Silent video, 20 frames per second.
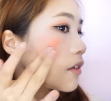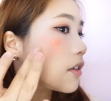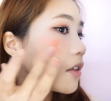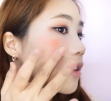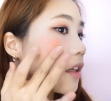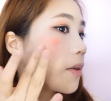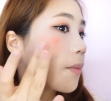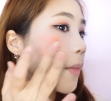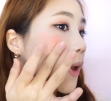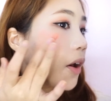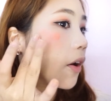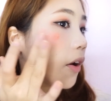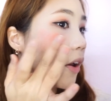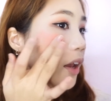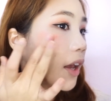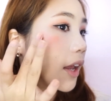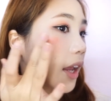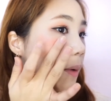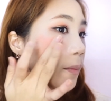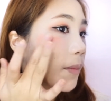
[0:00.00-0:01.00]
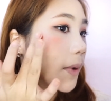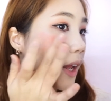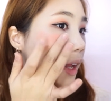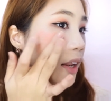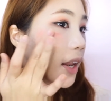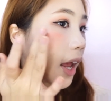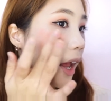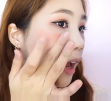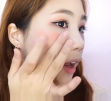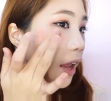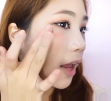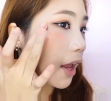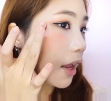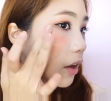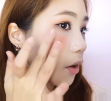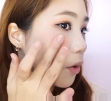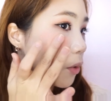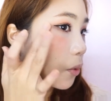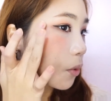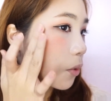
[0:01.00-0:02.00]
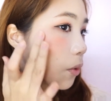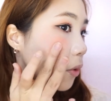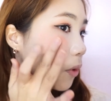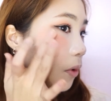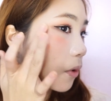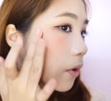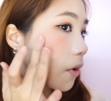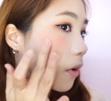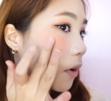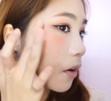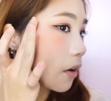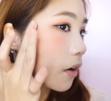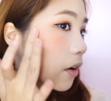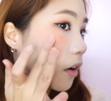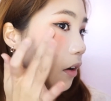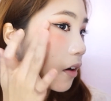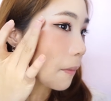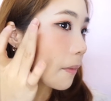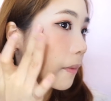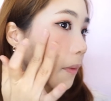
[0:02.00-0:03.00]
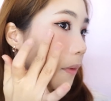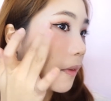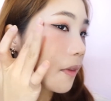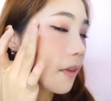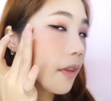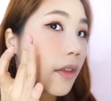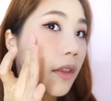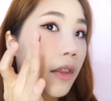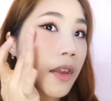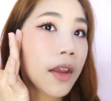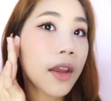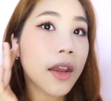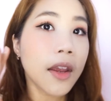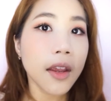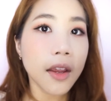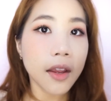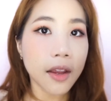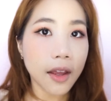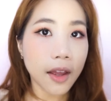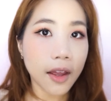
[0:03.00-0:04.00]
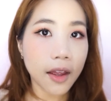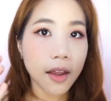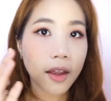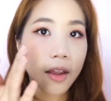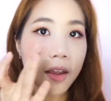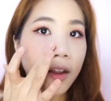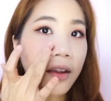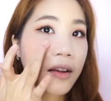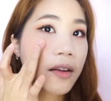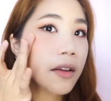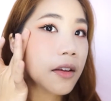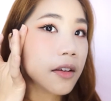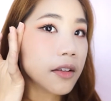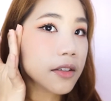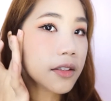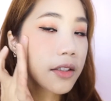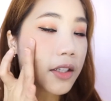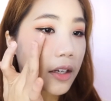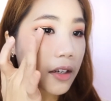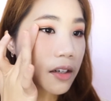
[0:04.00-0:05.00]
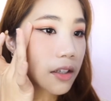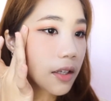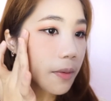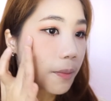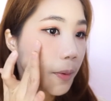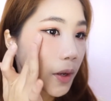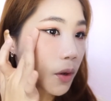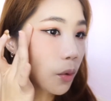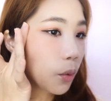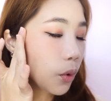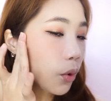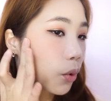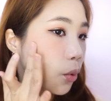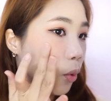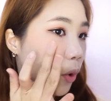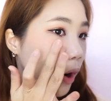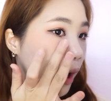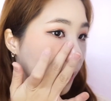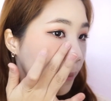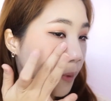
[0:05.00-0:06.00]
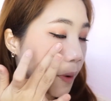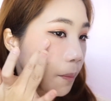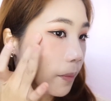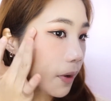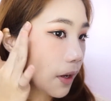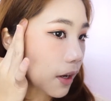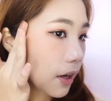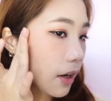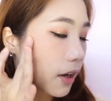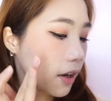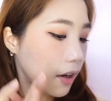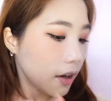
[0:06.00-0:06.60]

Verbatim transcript: สีไม่ค่อยเข้มนะทาง่ายอยู่นี่สีก็จะเป็นนวลๆแบบนี้